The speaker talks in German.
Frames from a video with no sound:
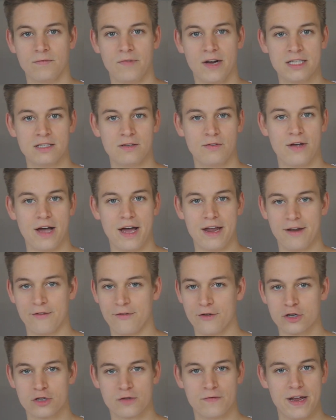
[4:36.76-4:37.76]
Was für eine
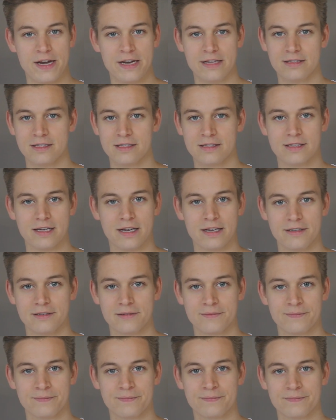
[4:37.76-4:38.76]
verschwendete Zeit.